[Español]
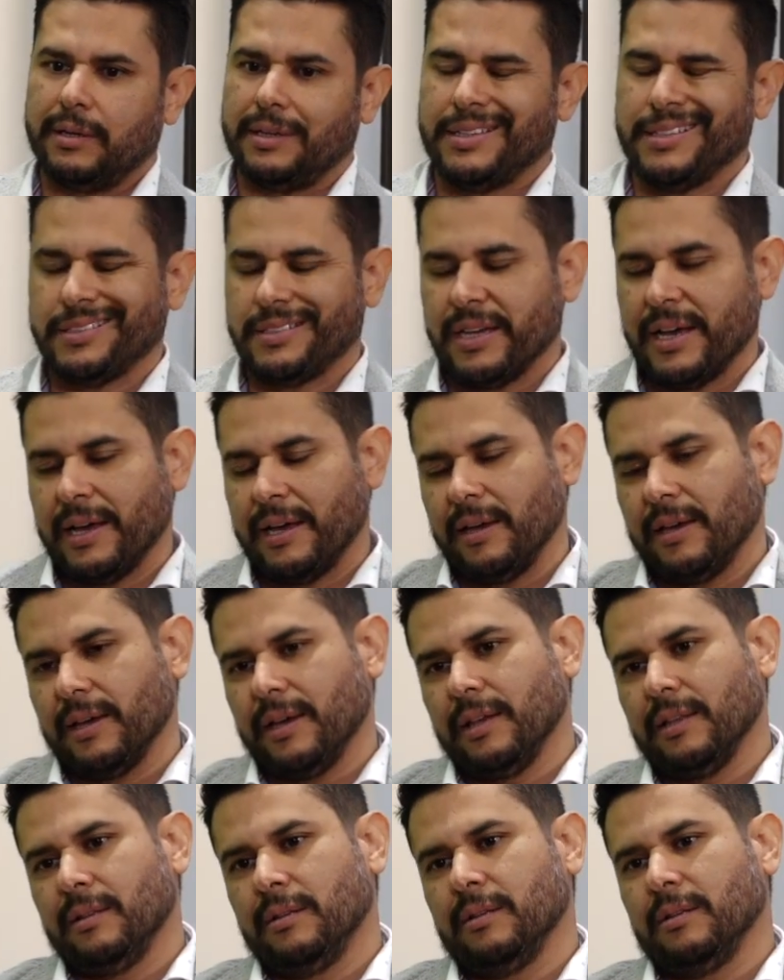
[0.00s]
quizá
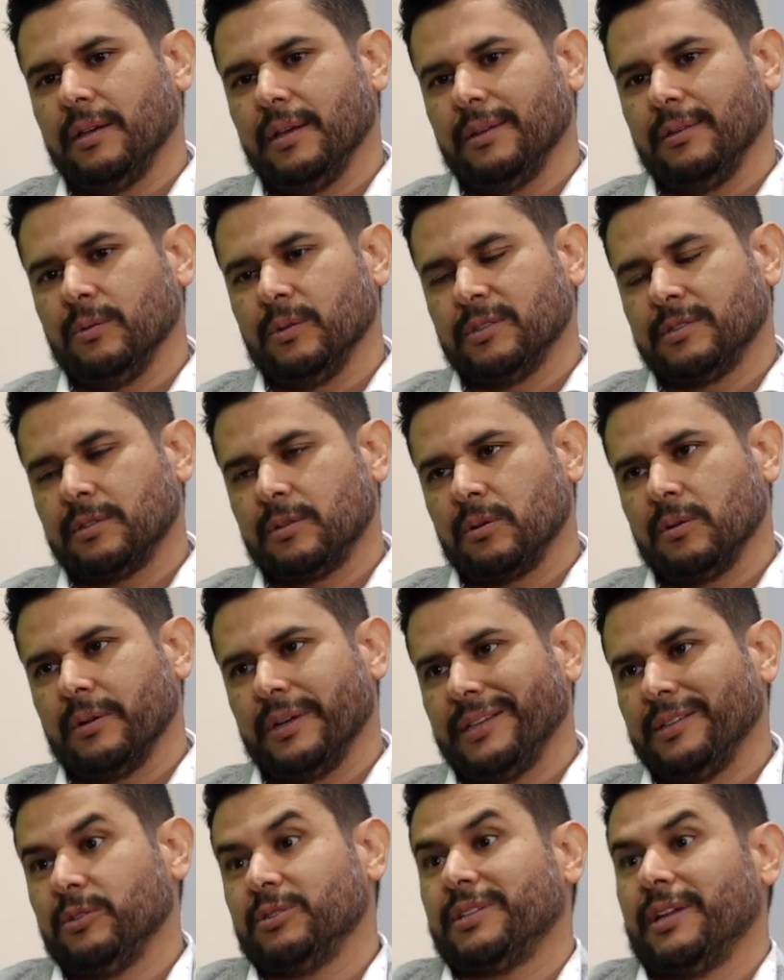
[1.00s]
en, nuestro,
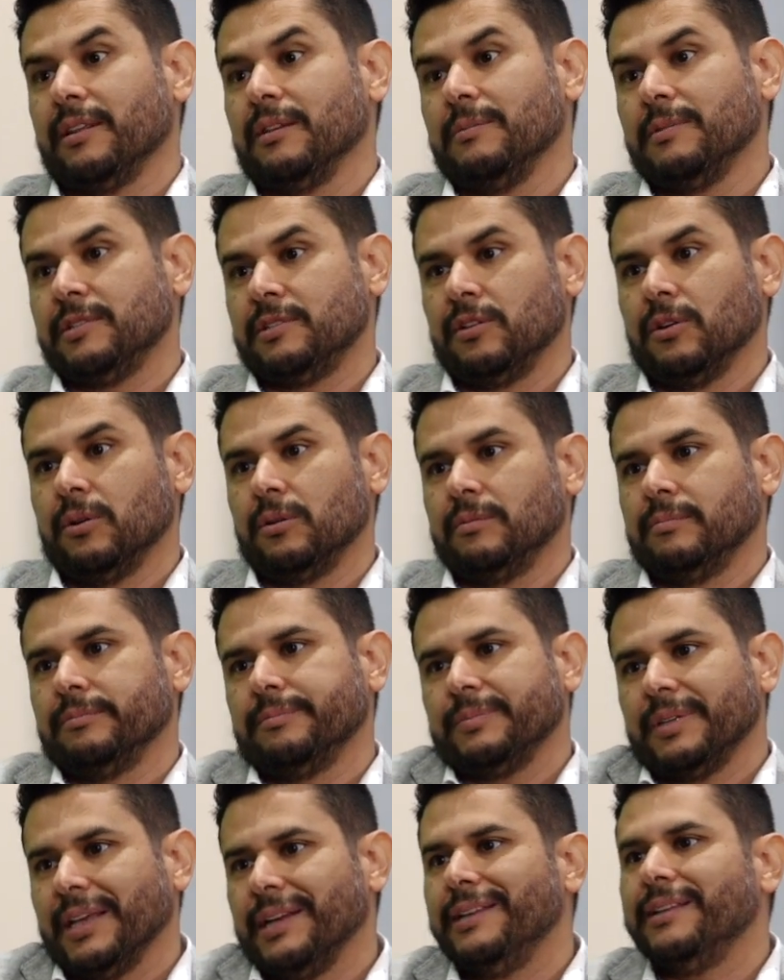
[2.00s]
en nuestra
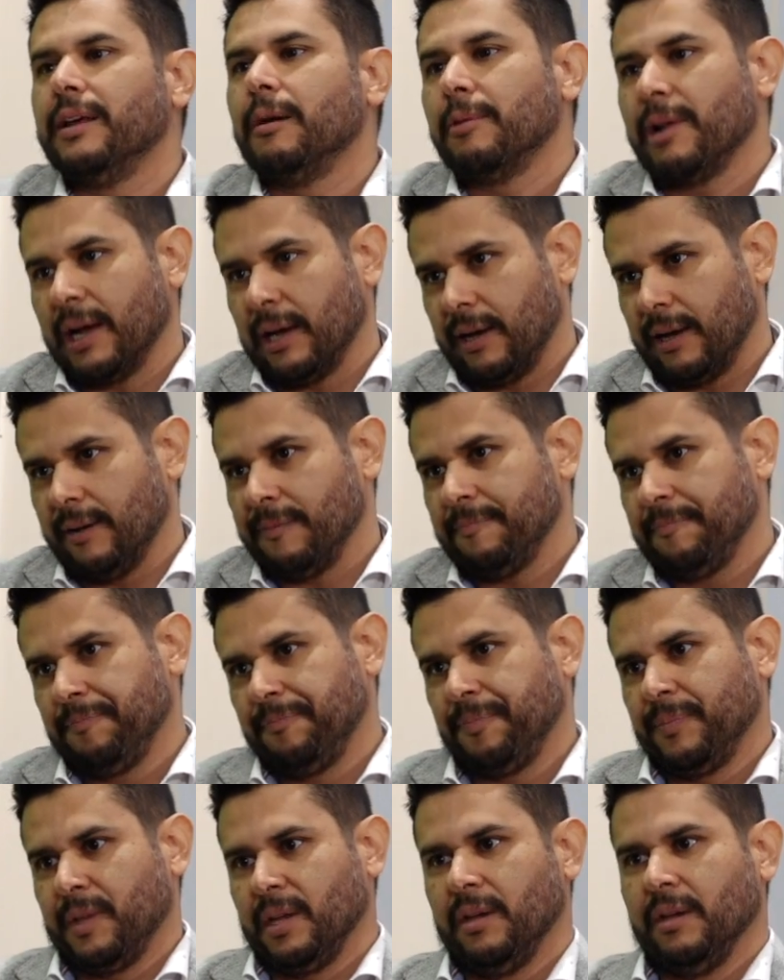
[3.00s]
división de línea blanca,
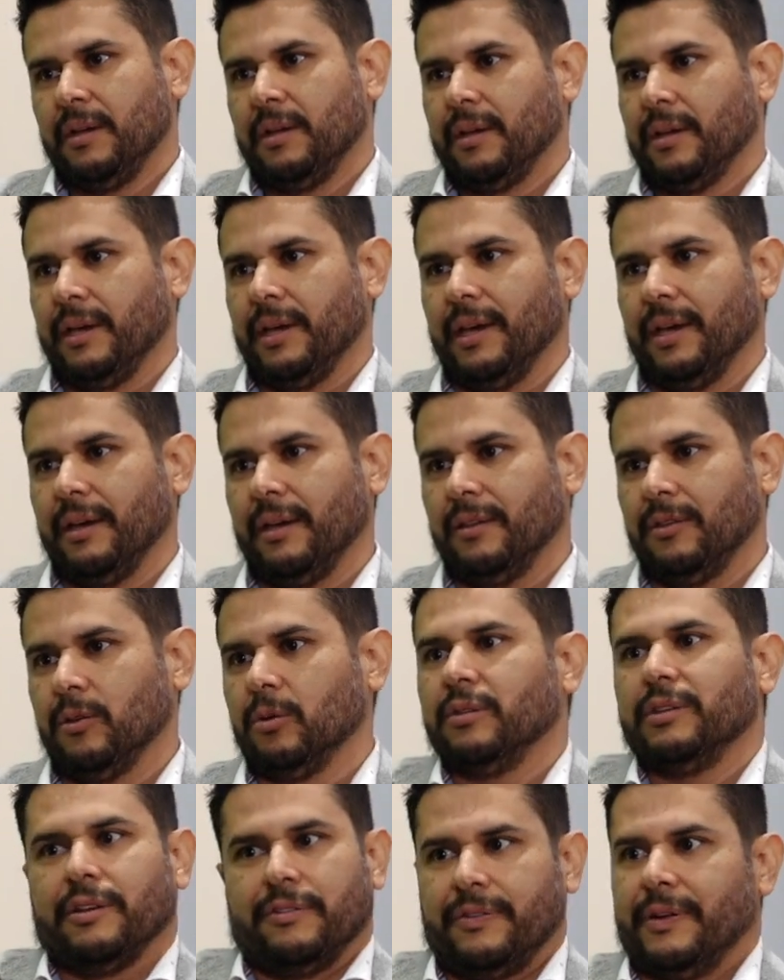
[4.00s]
eh,
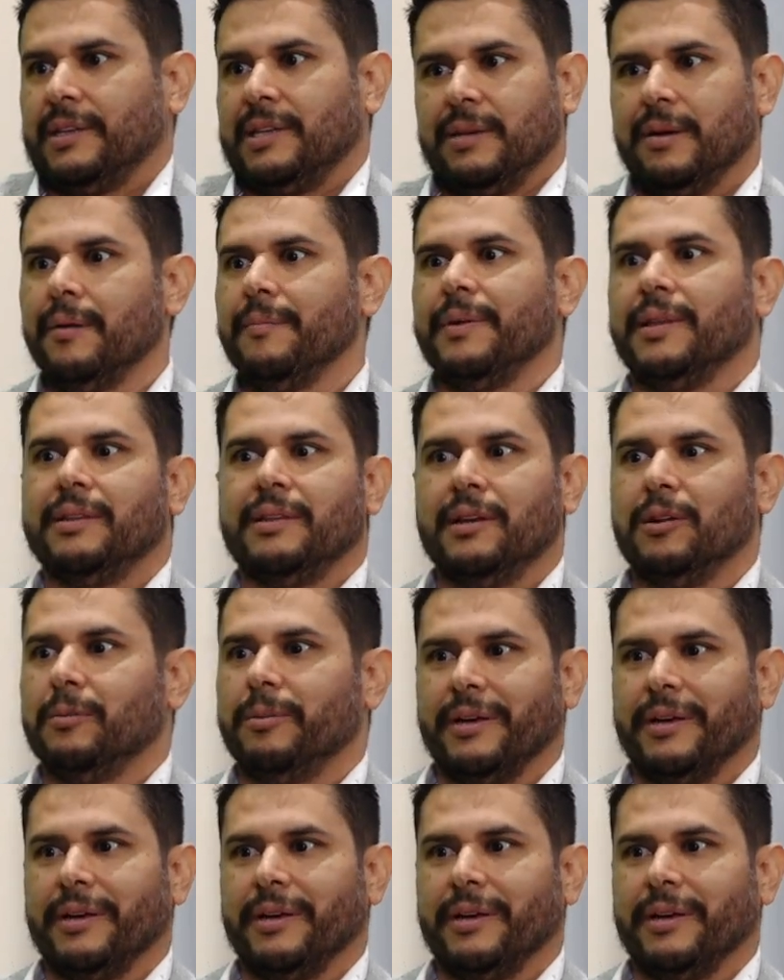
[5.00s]
donde efectivamente el